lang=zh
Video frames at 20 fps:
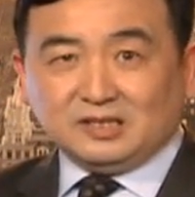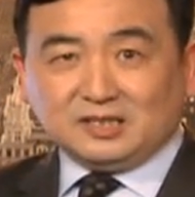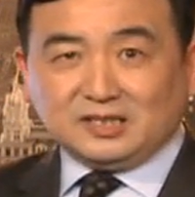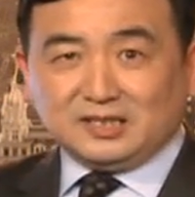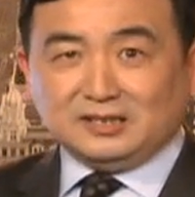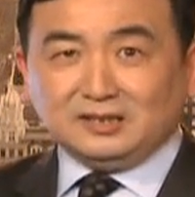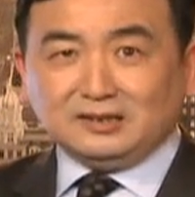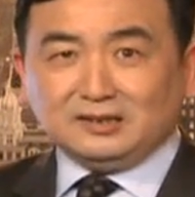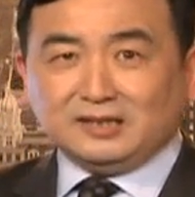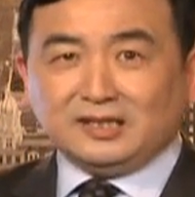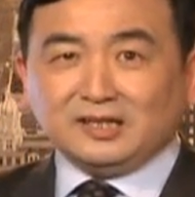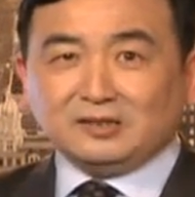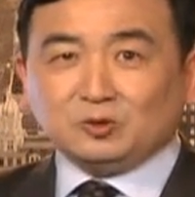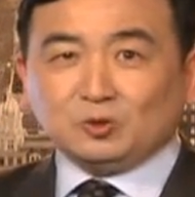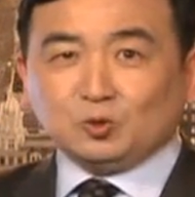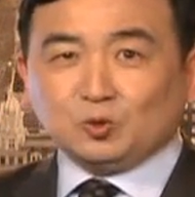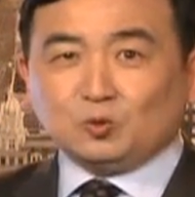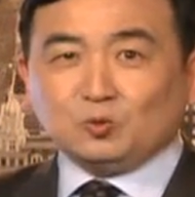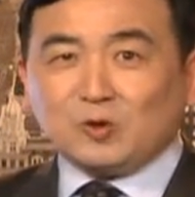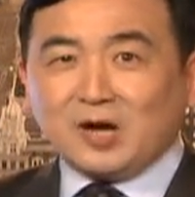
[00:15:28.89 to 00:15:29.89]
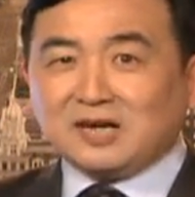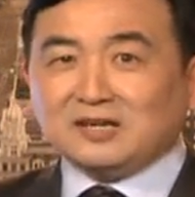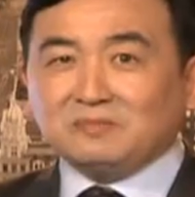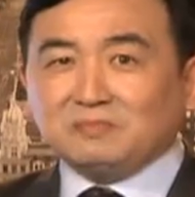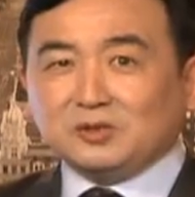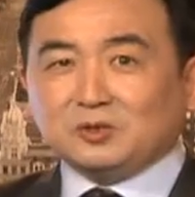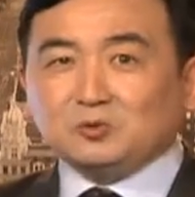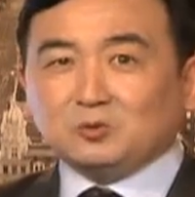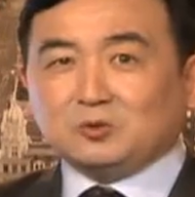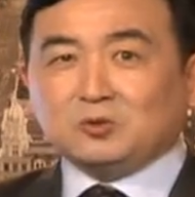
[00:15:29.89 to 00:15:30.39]
今天中华人
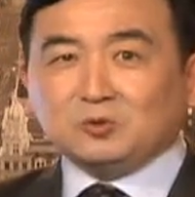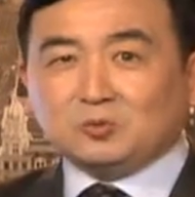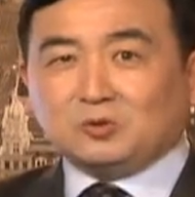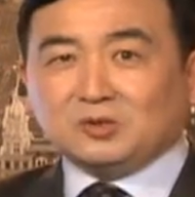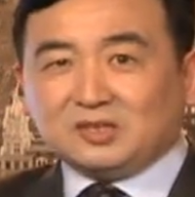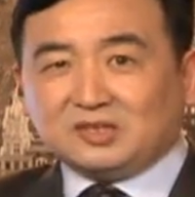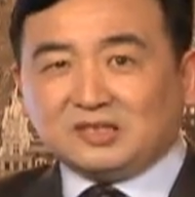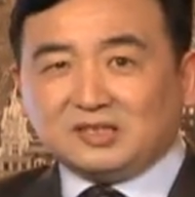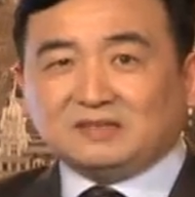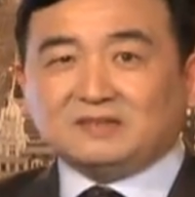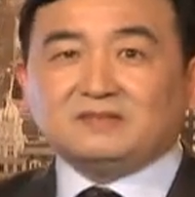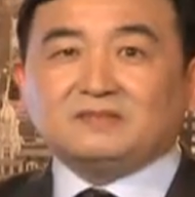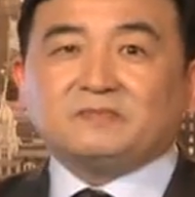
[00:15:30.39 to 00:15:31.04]
民共和国的人，